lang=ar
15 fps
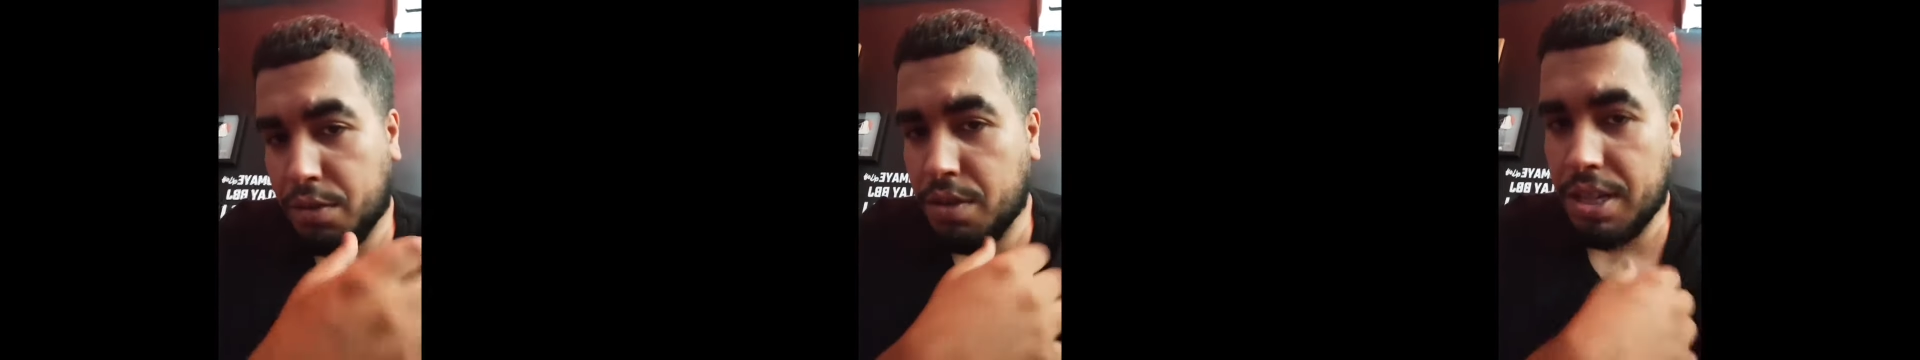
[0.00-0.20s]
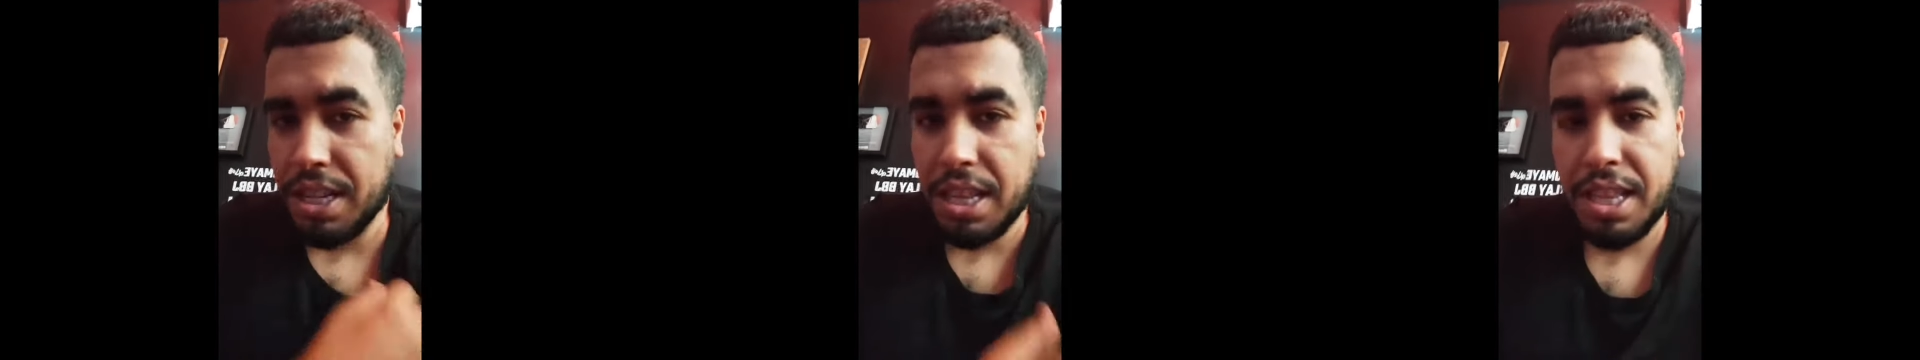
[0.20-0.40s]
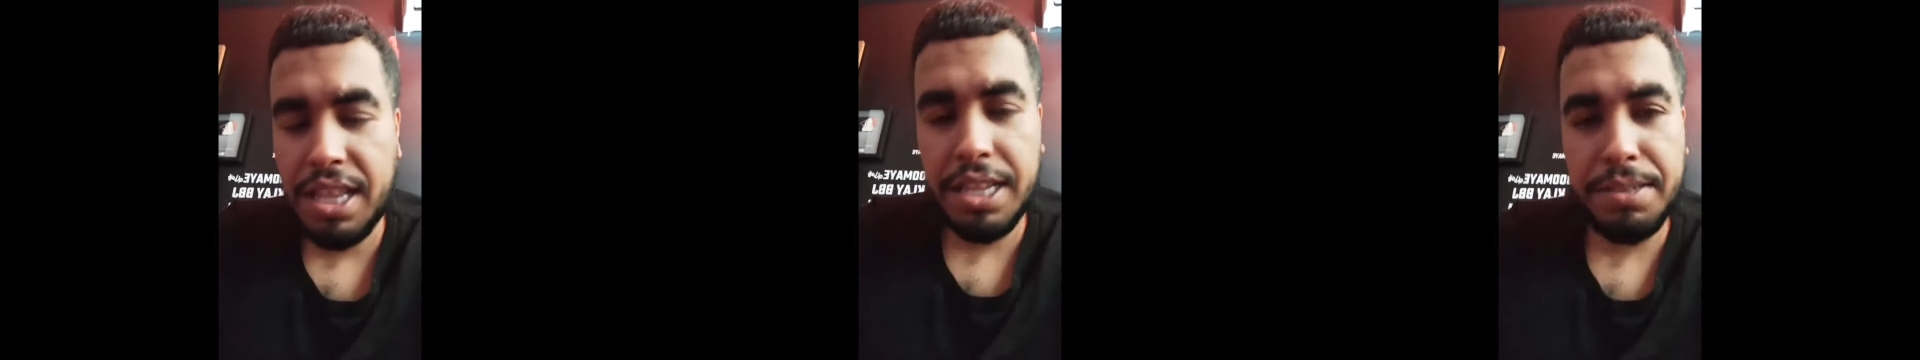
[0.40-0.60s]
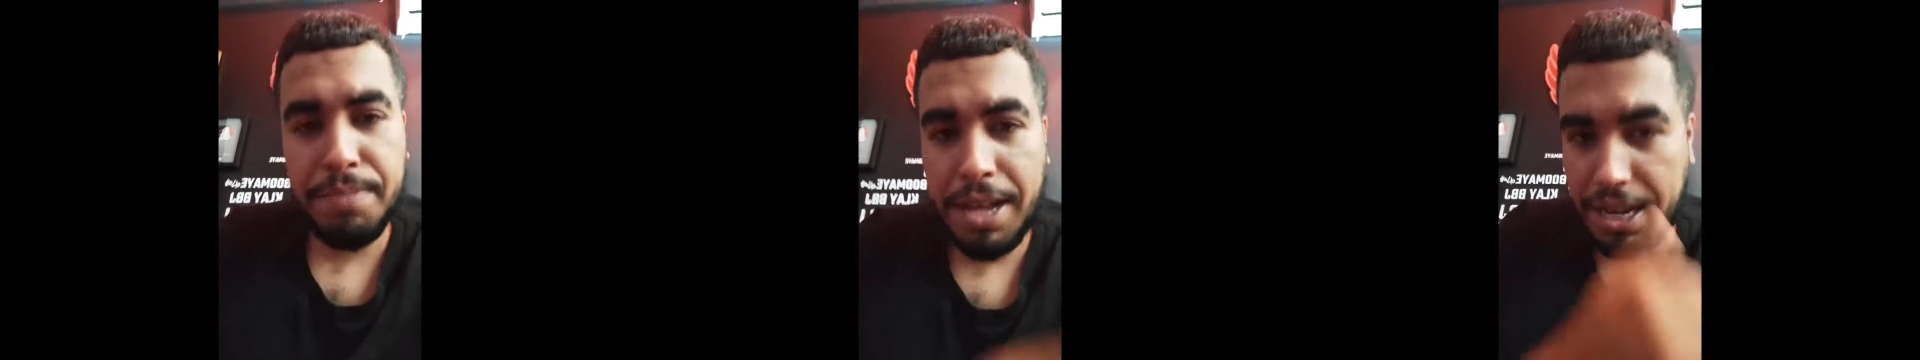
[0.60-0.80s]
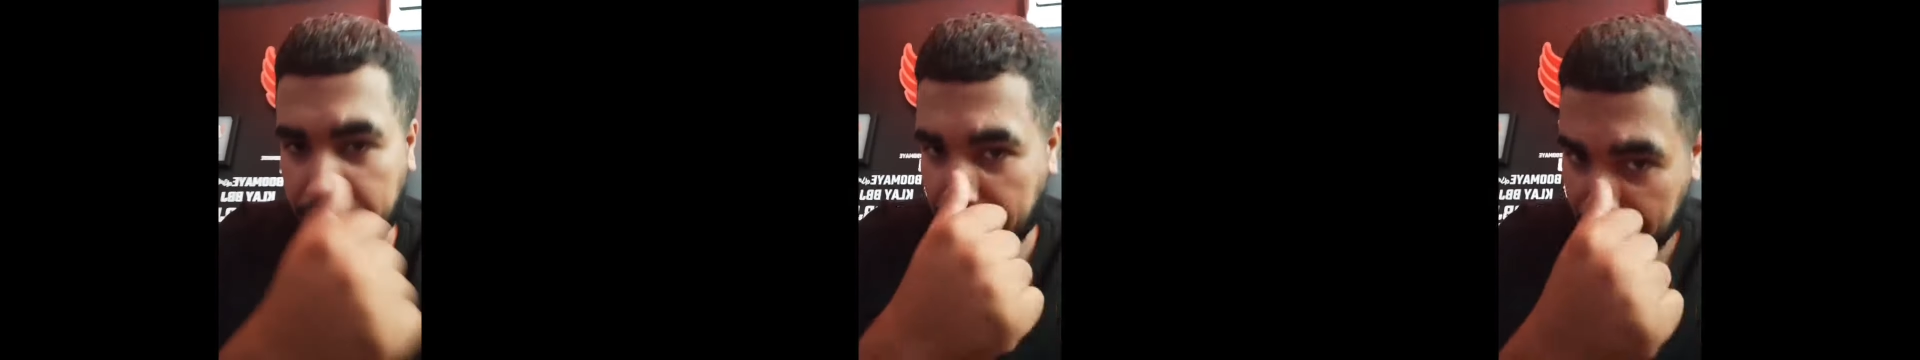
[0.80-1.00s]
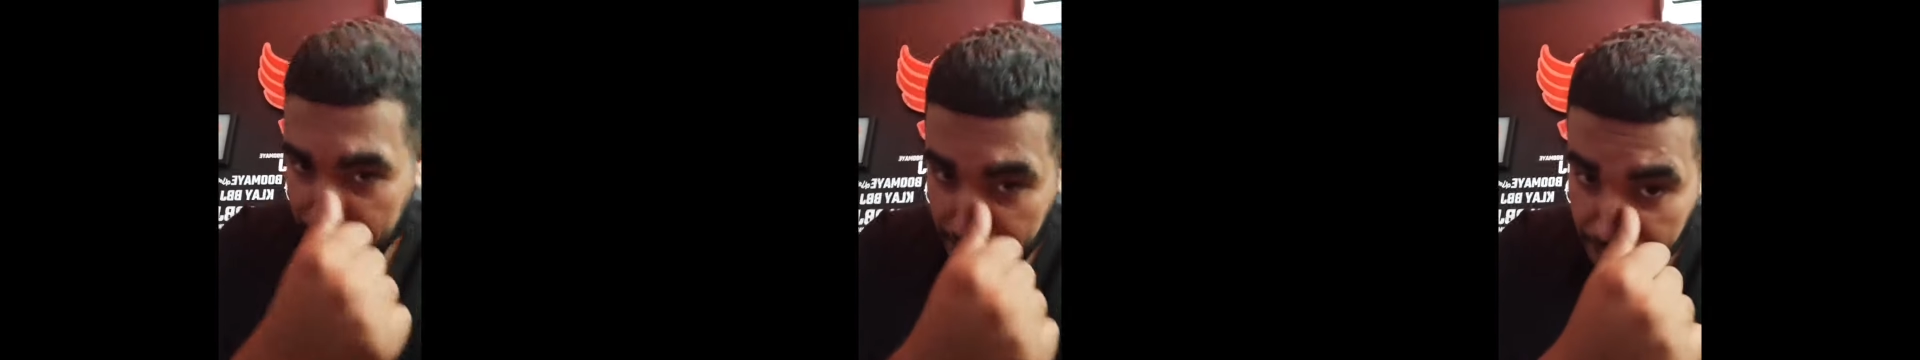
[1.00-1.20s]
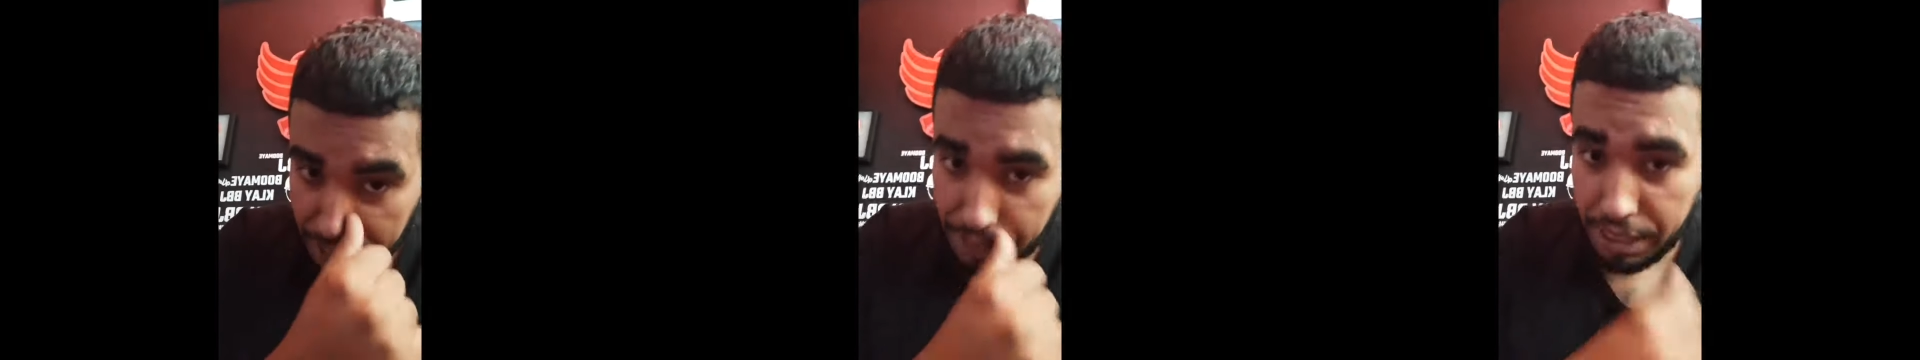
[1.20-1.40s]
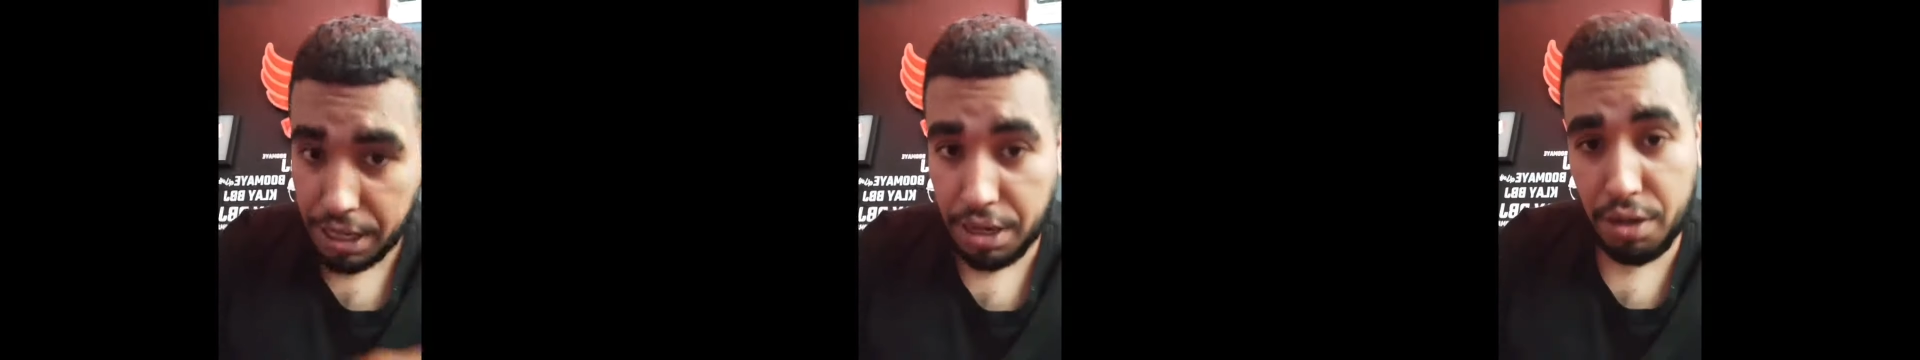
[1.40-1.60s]
كنت نسمع لك على
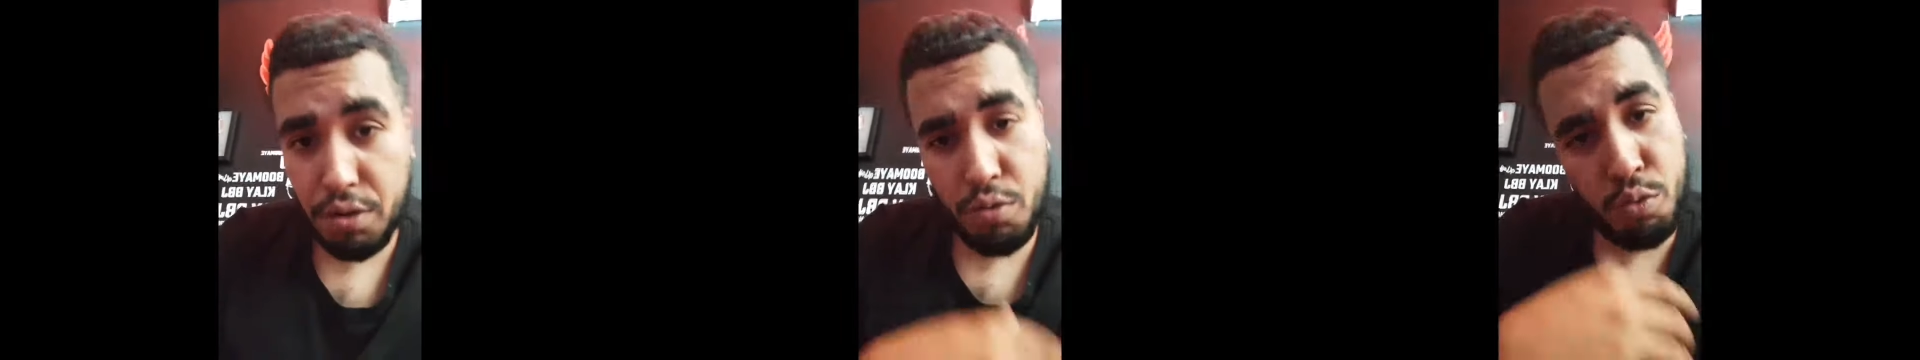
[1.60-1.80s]
الاخر